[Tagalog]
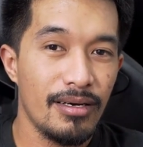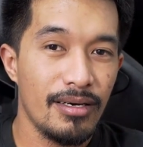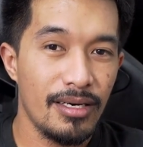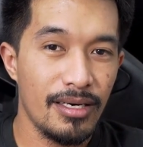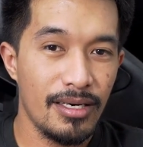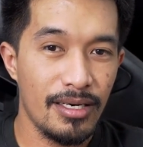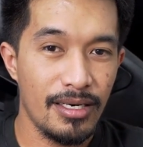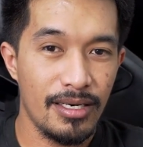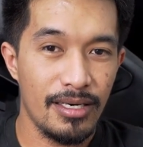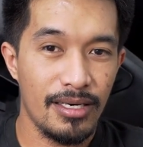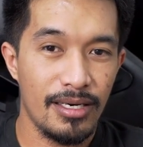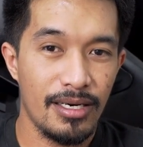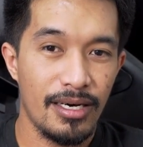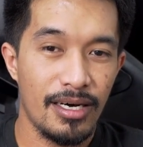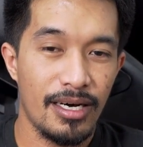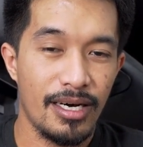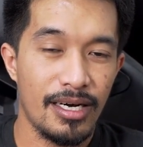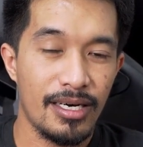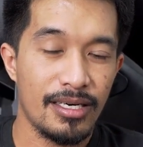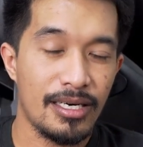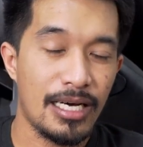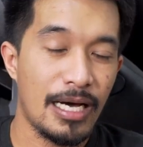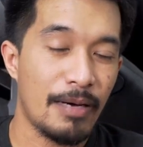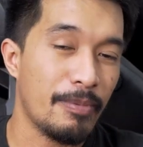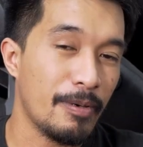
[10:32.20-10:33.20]
uh,
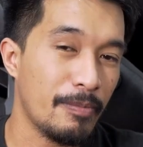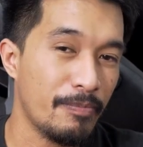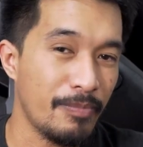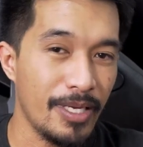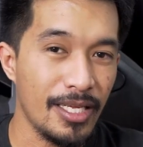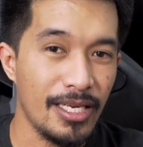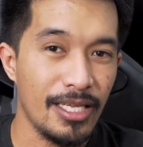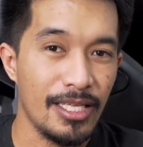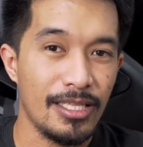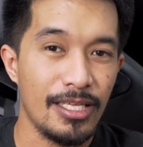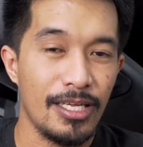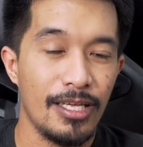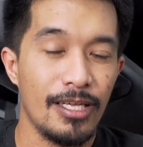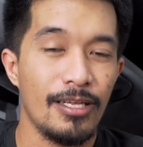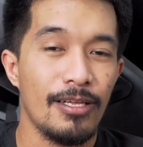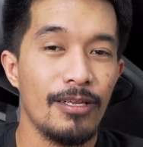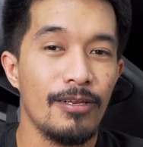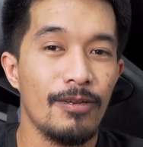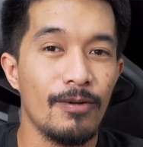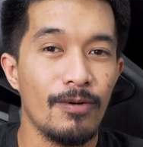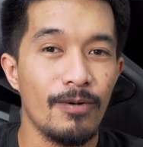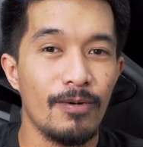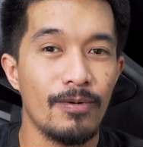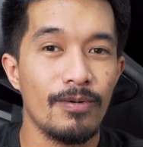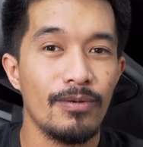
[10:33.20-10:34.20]
capability
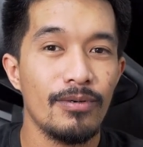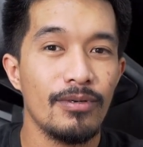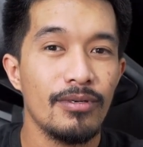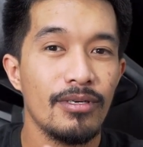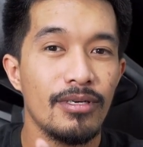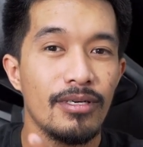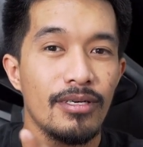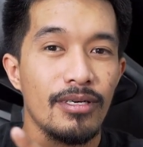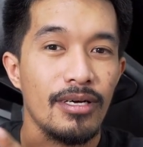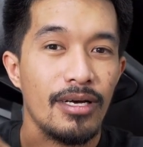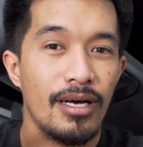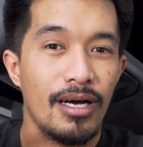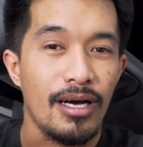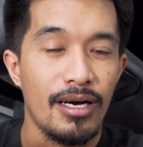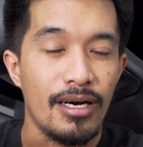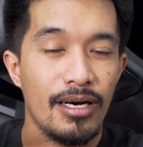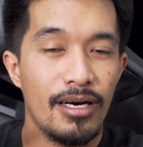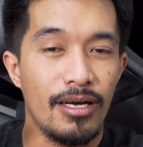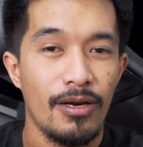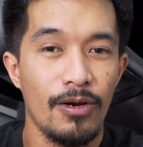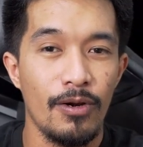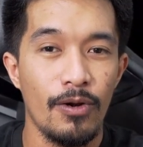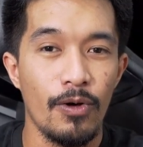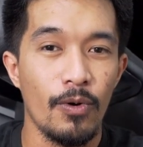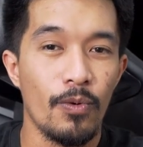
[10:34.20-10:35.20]
ng
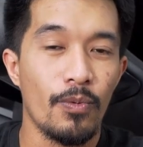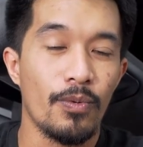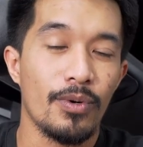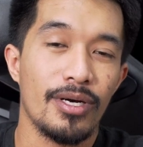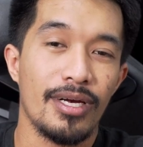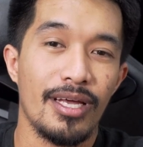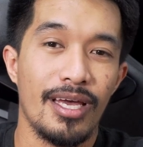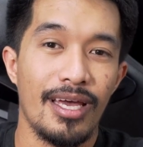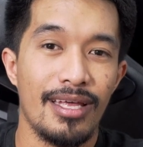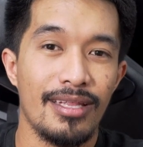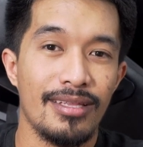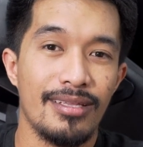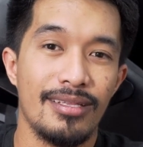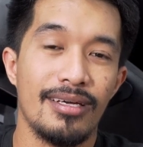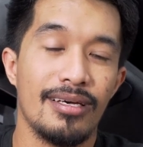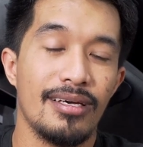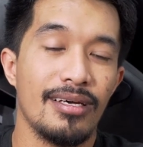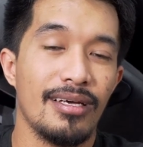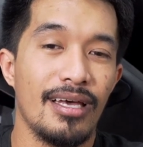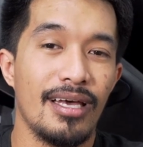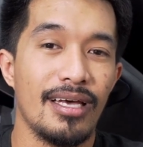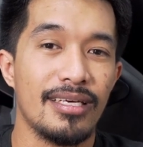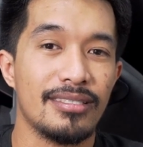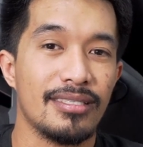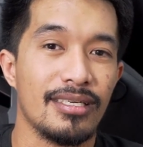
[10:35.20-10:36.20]
uh, ah, lower-end
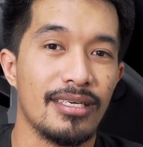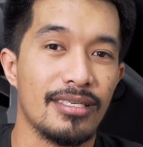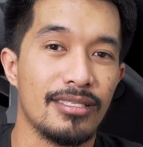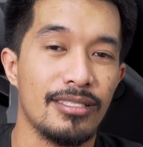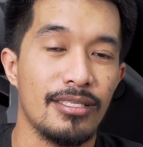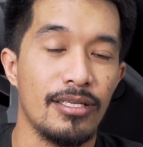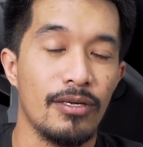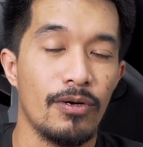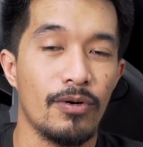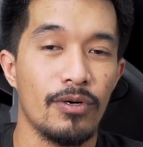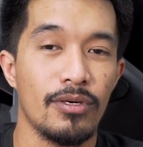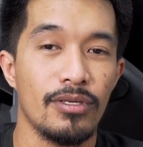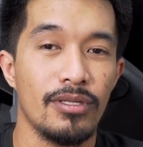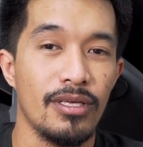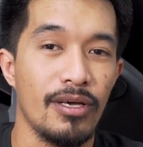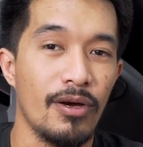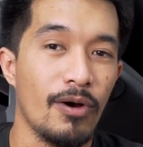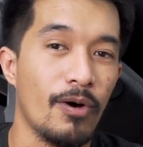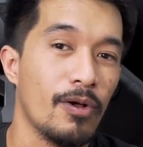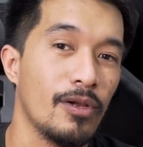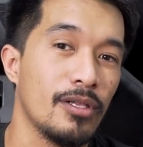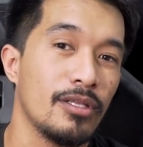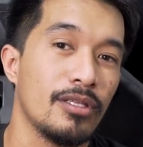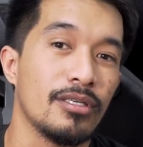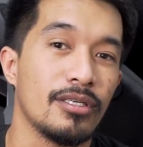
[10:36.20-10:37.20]
SSD or the
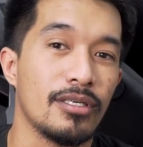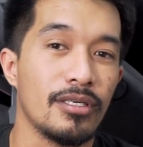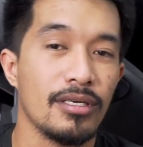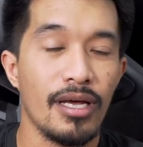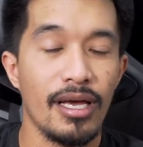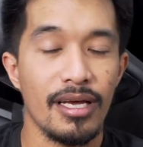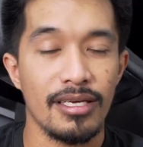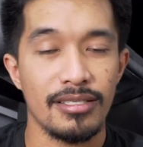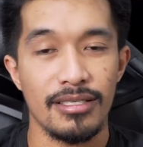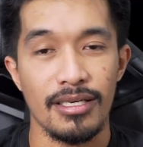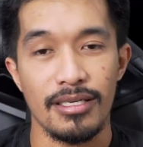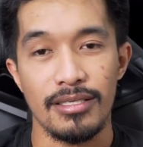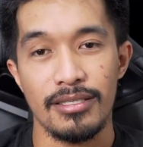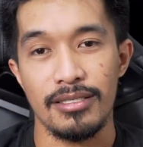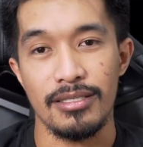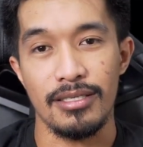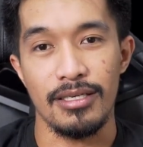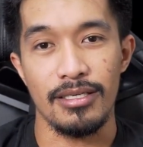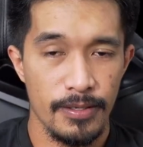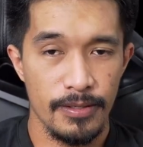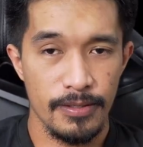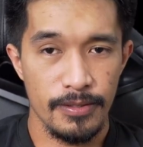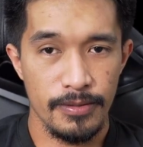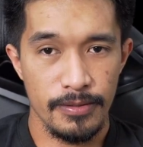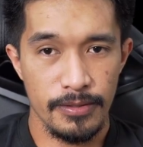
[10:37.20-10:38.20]
older
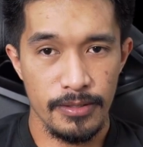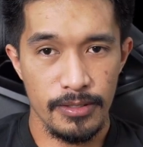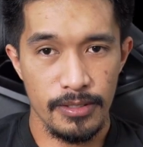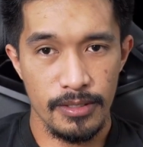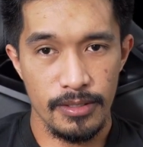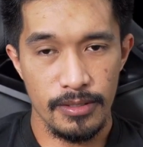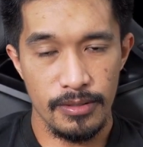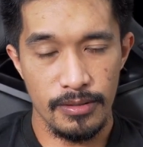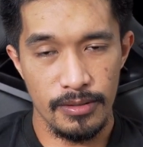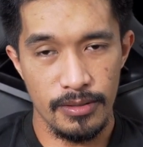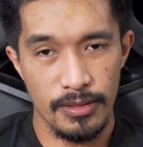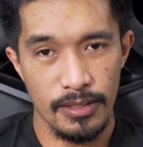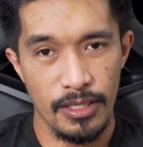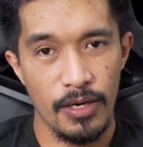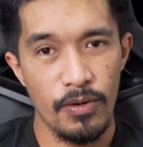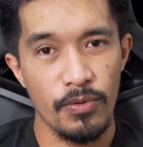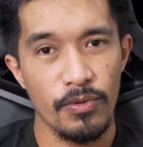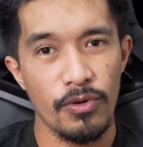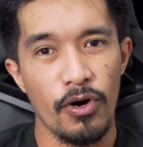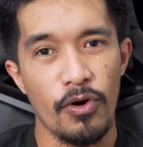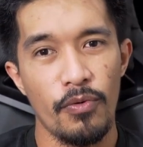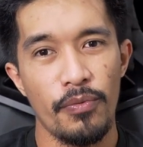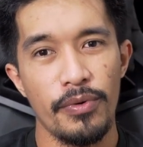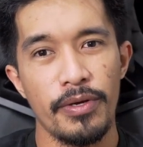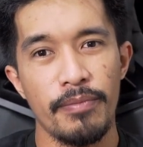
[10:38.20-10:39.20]
SSD. Now,
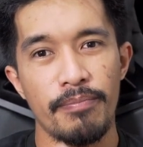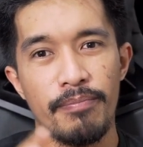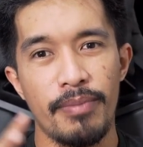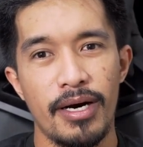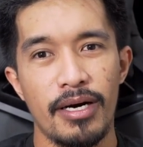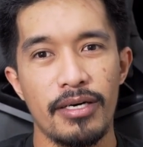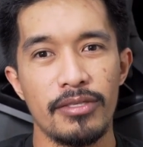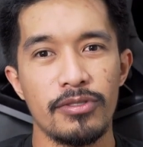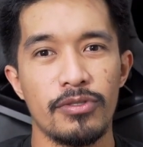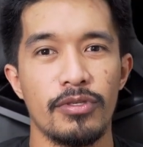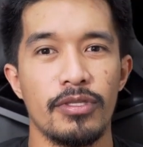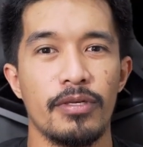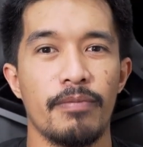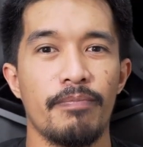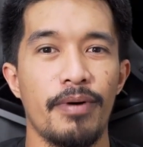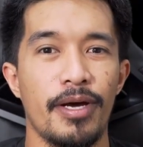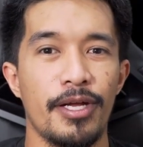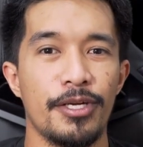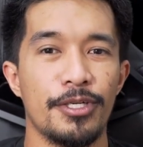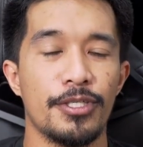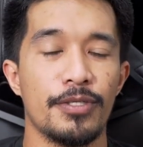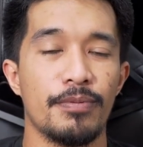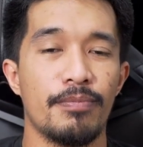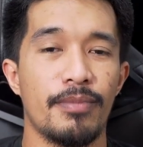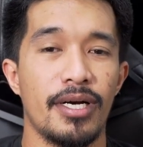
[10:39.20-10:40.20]
going back to the
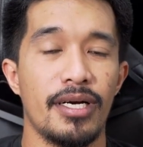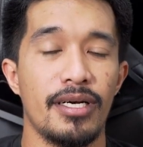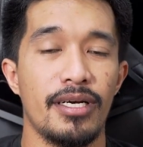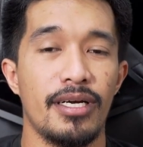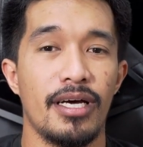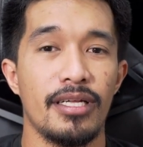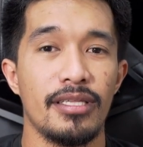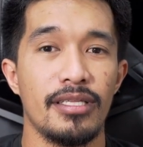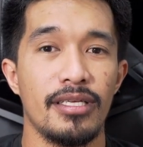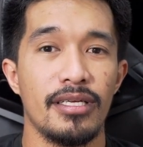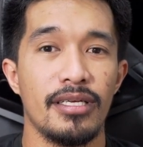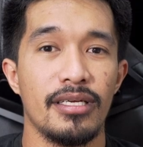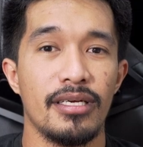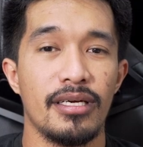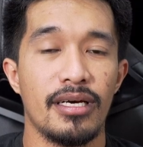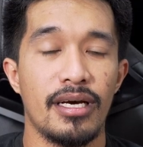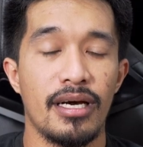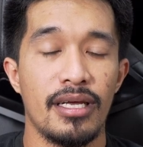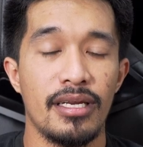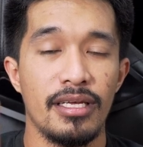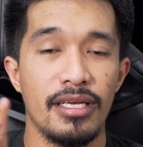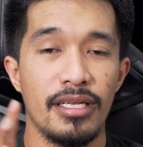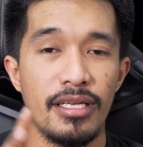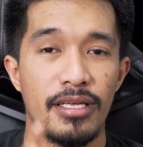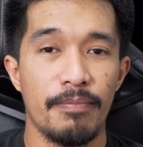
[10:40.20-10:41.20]
benchmark natin
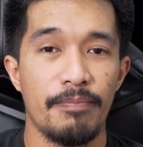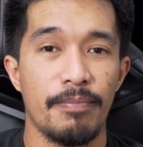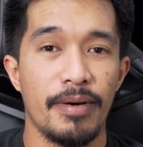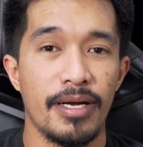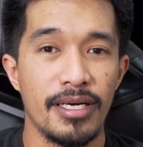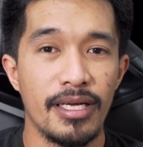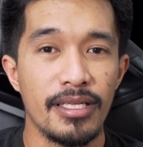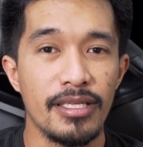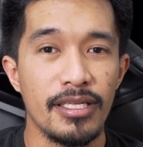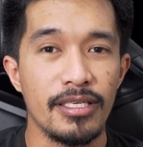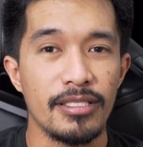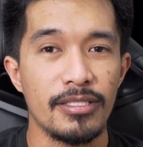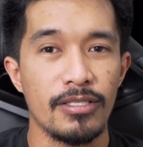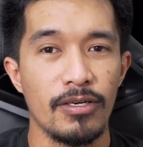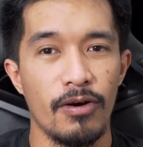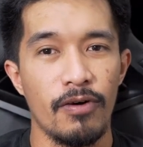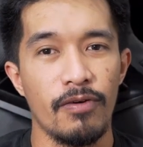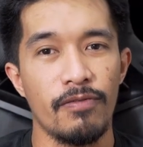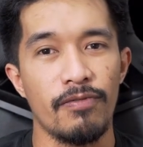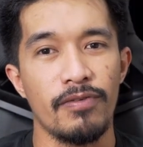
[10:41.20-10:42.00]
kanina pagdating sa